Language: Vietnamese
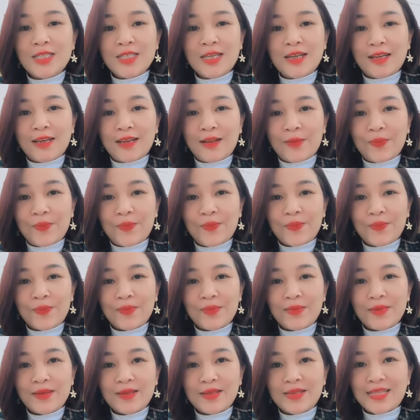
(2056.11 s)
có cái sự phát
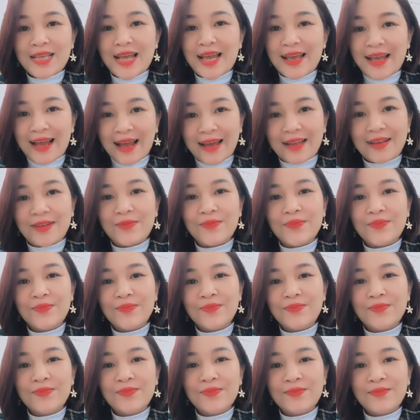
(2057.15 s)
triển
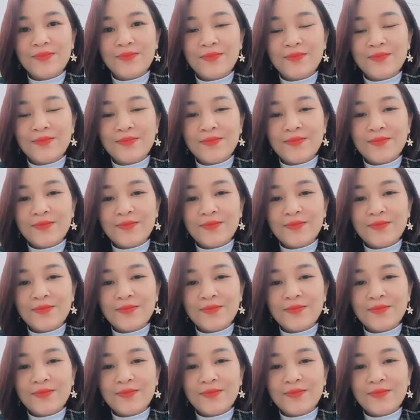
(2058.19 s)
dài hạn.